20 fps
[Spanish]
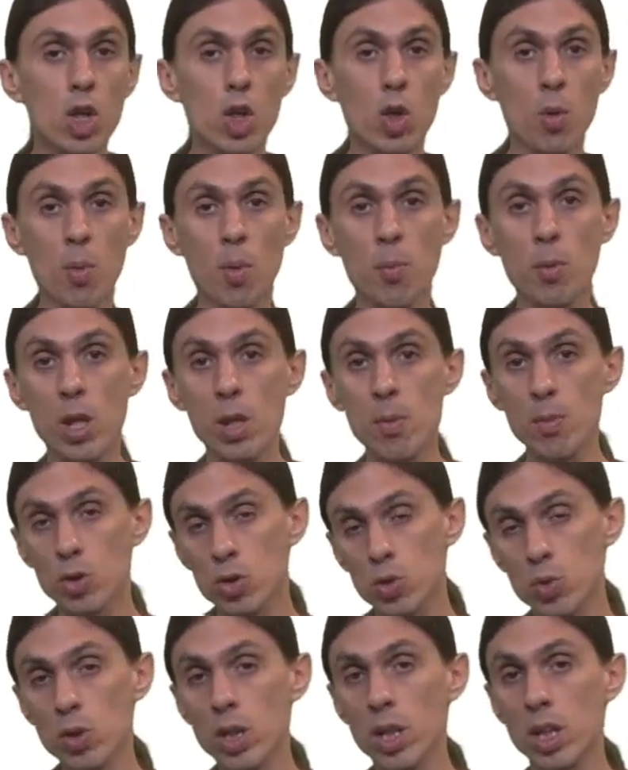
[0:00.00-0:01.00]
cómo
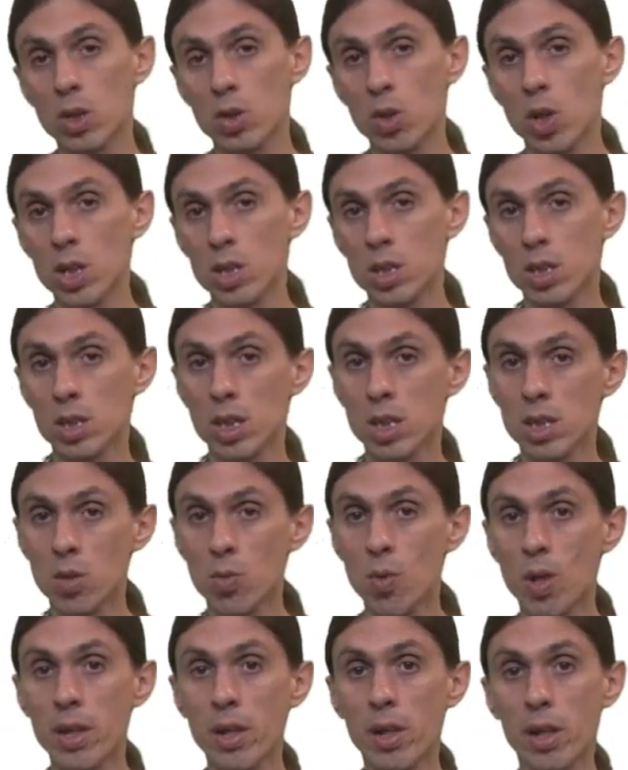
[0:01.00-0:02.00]
podemos unir todas estas
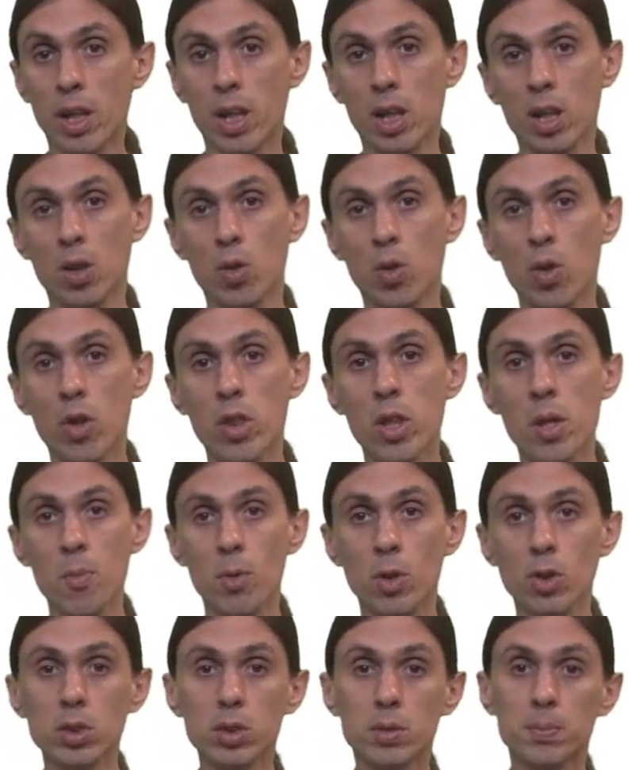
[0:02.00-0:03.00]
ecuaciones que
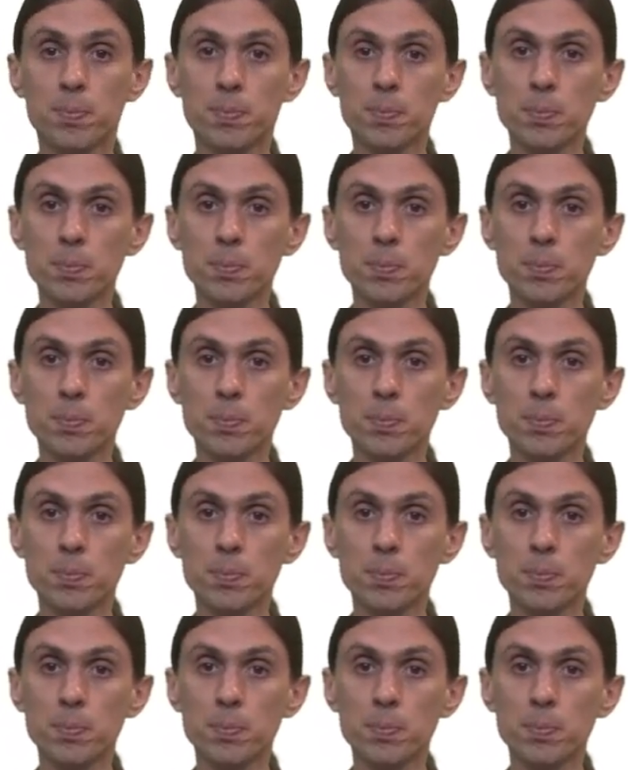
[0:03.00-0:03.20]
conocemos